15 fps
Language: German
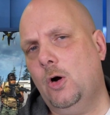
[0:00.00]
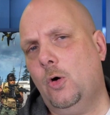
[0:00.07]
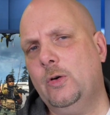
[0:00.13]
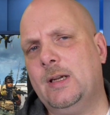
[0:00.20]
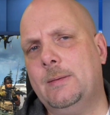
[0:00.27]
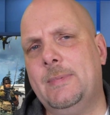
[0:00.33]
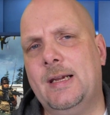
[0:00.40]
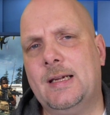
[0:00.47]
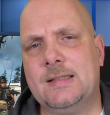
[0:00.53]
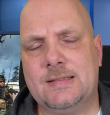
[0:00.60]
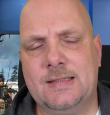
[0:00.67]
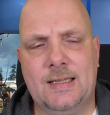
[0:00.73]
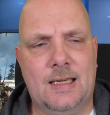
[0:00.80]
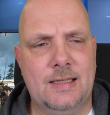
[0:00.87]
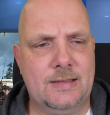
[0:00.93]
Und da mehren
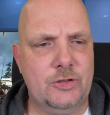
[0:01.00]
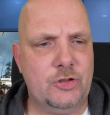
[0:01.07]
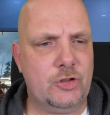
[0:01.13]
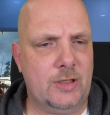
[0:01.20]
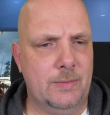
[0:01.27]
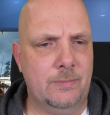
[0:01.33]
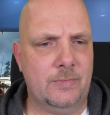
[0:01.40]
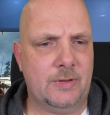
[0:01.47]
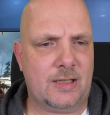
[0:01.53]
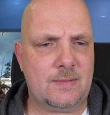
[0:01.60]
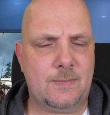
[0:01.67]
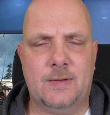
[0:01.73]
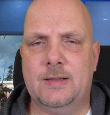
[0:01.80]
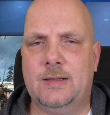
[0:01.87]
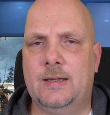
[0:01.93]
sich halt die Stimmen,
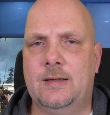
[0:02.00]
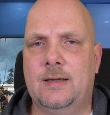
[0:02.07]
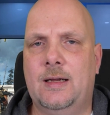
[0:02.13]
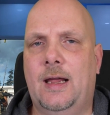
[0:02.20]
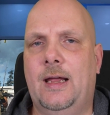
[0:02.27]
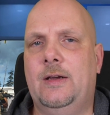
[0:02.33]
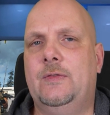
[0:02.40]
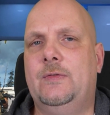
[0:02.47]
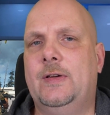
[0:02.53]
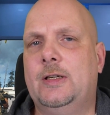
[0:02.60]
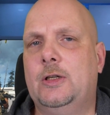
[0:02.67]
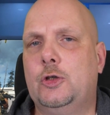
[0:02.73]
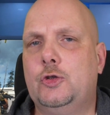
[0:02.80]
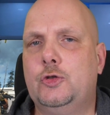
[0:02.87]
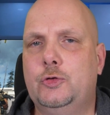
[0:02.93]
dass man den
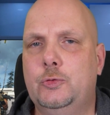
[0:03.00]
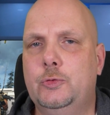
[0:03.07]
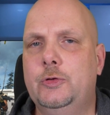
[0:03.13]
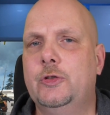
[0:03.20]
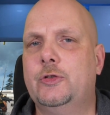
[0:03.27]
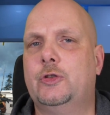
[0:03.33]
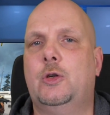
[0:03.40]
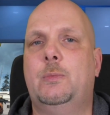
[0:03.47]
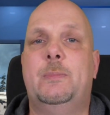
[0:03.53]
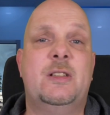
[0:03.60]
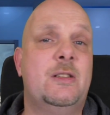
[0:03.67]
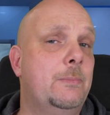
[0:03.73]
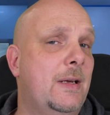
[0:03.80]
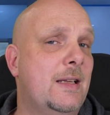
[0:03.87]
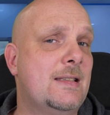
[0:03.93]
Entwicklerstudios doch ein
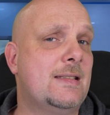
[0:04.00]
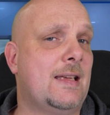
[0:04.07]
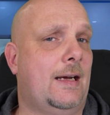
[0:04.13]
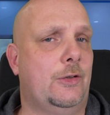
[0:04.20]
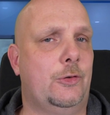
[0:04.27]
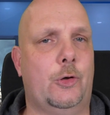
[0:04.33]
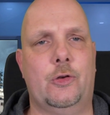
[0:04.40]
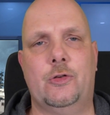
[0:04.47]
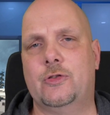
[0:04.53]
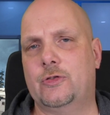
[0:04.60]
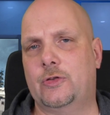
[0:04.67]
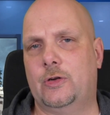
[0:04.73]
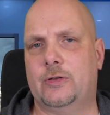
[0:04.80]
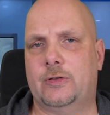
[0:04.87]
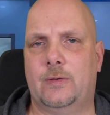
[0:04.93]
bisschen mehr Zeit gönnen
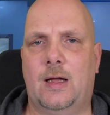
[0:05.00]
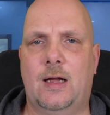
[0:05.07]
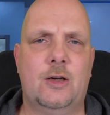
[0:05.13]
sollte.